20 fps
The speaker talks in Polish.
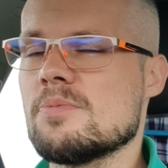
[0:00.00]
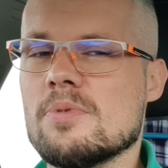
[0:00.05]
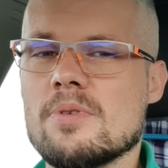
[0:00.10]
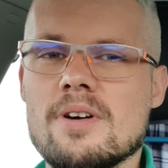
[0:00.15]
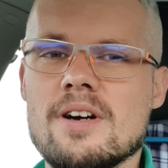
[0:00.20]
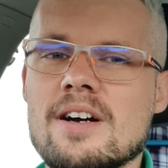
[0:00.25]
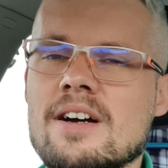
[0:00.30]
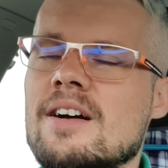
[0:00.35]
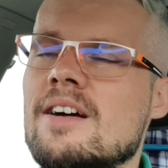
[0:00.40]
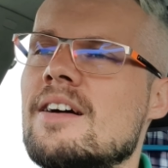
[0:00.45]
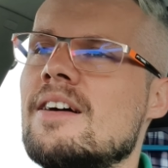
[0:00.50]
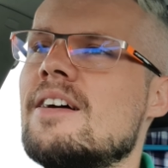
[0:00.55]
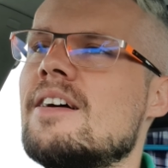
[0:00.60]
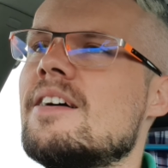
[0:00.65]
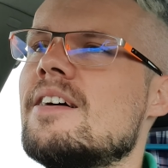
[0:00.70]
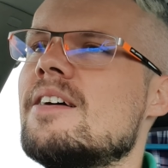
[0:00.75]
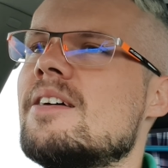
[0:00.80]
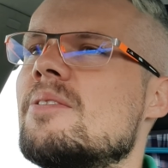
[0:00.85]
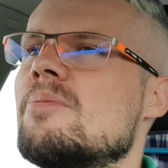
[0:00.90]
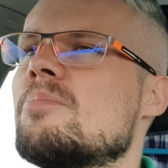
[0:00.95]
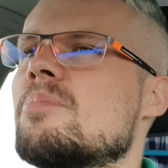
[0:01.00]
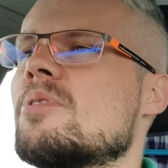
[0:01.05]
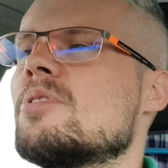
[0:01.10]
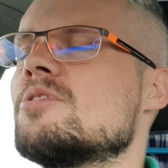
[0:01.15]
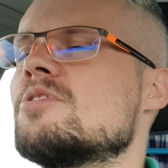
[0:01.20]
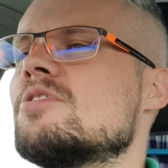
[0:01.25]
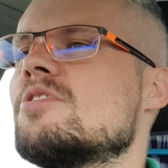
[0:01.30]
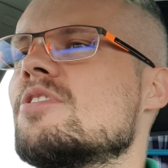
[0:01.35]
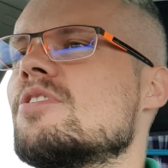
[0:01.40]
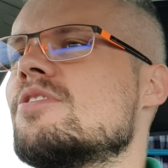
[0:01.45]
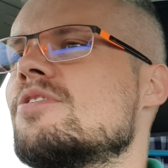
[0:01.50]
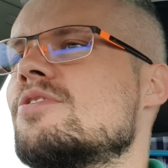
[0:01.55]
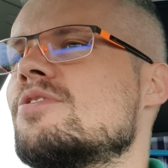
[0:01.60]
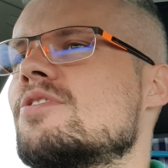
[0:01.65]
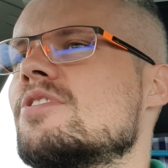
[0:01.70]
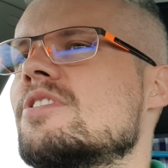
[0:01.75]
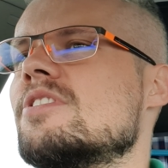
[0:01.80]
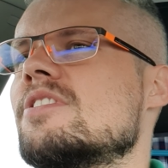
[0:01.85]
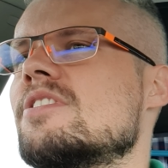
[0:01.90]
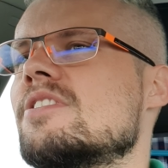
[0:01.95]
była prosto
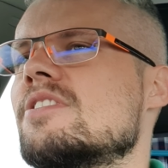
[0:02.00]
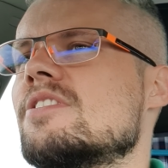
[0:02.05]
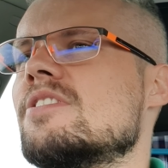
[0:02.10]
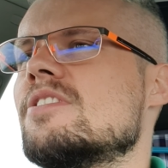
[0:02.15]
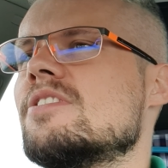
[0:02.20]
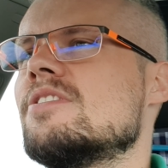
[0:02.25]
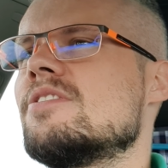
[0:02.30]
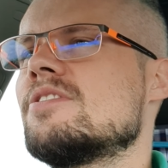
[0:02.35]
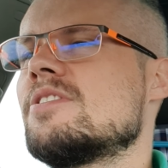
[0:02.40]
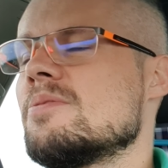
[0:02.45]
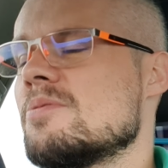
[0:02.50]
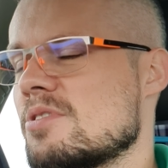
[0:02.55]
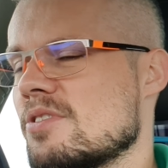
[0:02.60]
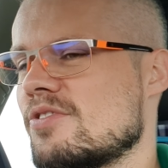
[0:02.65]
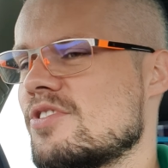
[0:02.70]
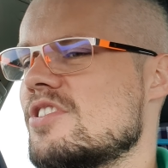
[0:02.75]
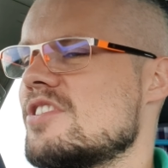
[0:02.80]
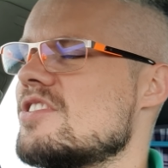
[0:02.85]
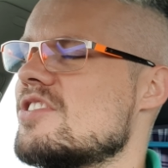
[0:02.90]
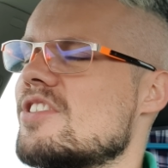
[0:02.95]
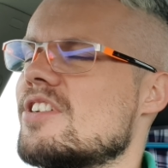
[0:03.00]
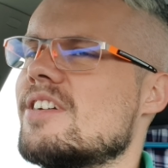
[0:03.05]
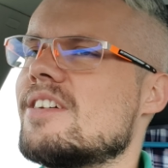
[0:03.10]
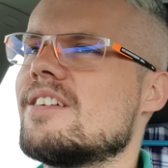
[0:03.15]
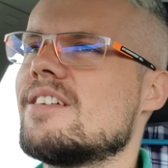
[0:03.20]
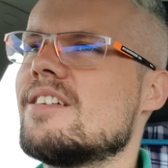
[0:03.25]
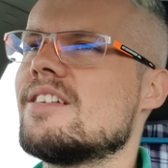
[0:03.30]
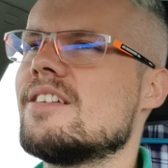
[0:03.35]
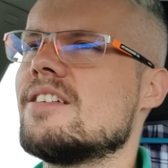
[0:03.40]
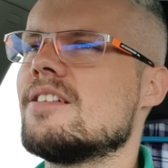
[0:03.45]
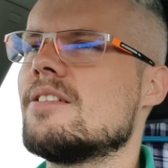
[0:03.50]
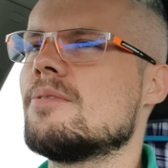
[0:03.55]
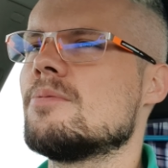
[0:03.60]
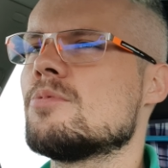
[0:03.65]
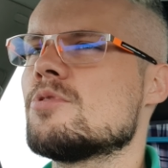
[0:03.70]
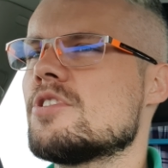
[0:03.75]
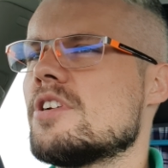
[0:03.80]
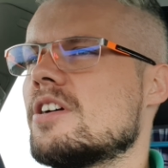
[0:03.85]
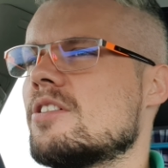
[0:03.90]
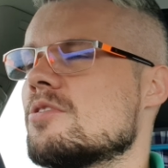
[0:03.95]
w, w tym, co widzicie i
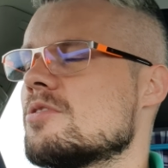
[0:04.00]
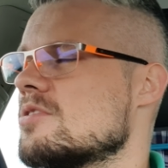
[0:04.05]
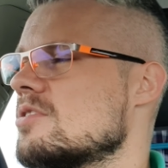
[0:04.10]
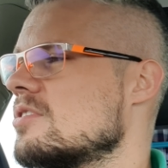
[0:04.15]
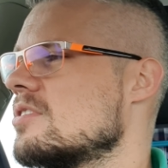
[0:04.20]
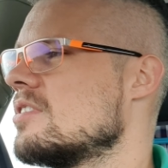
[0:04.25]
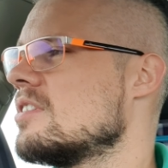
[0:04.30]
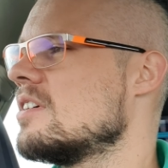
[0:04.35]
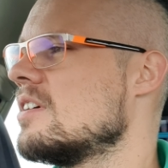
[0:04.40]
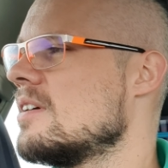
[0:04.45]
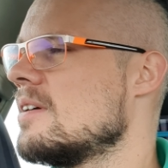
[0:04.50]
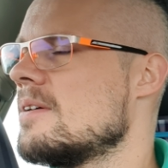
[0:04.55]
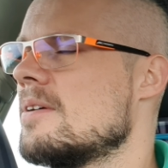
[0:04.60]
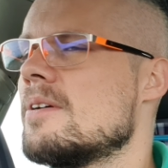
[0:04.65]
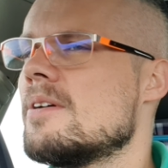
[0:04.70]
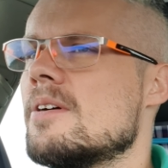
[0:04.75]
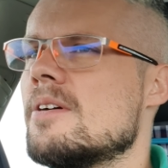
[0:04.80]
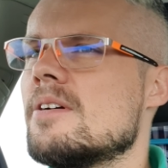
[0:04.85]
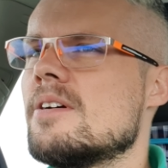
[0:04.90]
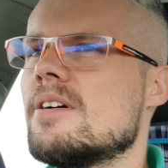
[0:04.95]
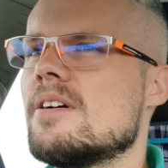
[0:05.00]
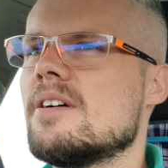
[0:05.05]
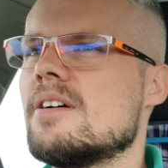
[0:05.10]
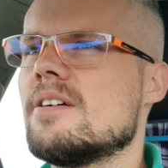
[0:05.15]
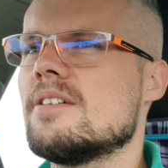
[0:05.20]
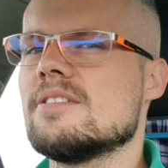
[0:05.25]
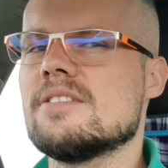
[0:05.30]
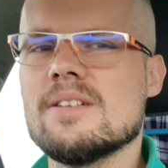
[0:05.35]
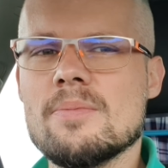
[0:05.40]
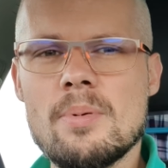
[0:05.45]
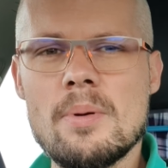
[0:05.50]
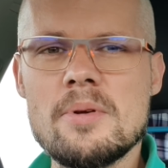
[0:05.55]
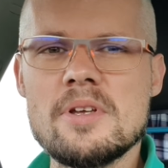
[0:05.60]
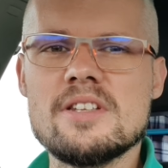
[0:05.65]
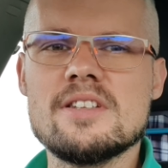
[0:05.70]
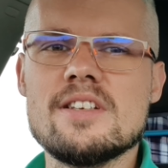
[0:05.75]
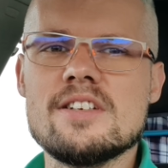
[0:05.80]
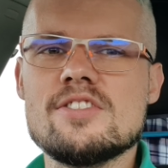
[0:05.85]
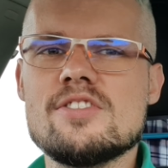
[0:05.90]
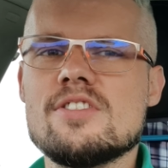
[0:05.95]
muszę jakoś to e,
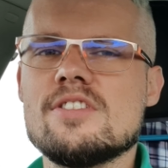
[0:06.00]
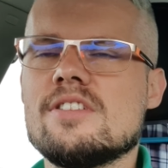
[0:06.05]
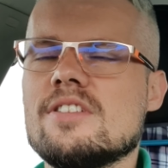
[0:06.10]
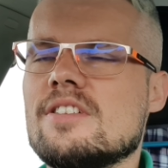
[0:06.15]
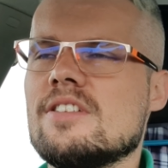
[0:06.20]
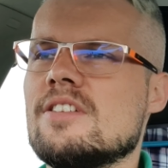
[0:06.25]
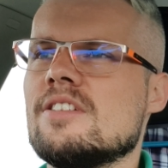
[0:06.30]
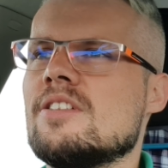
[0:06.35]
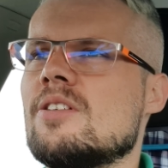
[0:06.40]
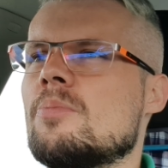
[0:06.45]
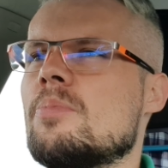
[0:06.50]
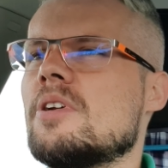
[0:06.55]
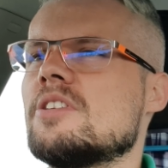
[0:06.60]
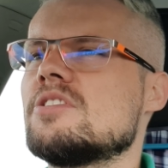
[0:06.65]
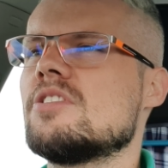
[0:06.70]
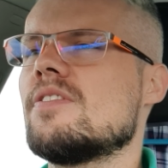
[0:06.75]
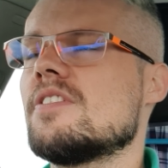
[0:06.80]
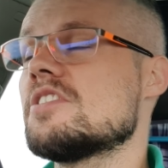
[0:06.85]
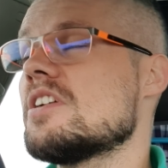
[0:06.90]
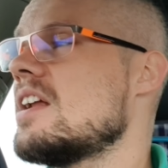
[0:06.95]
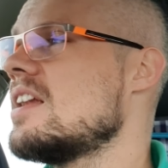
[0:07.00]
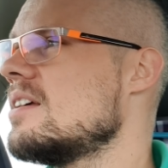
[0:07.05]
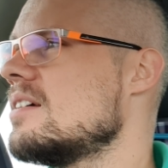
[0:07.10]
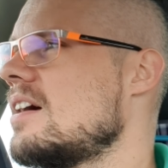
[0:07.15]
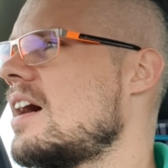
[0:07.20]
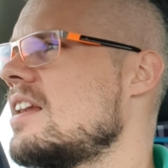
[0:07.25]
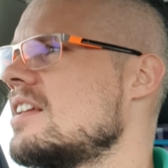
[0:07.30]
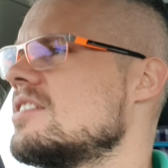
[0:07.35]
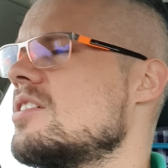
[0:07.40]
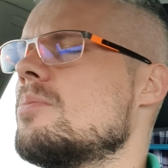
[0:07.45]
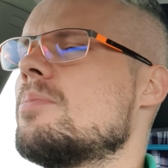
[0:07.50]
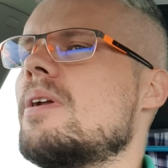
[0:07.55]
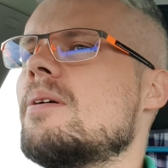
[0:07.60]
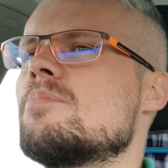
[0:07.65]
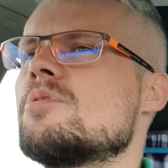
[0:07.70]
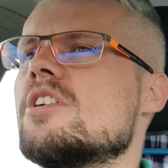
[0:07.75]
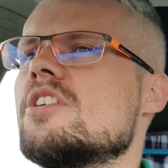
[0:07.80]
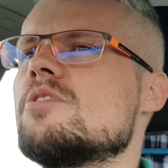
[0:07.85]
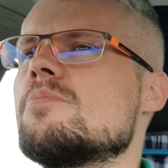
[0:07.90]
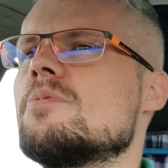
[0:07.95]
zapamiętać i, i opracować. Ale, ale dobra,
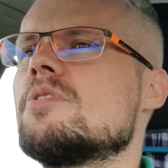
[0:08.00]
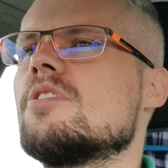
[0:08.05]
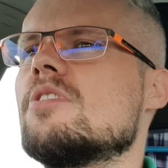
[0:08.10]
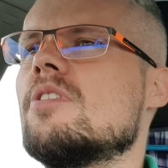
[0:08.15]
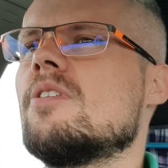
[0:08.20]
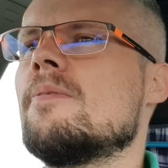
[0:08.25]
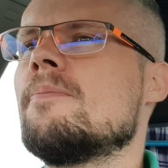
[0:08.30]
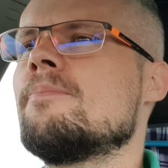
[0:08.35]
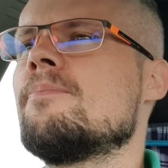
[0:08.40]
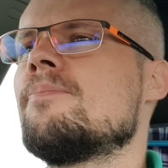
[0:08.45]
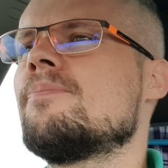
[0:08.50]
przejdźmy do,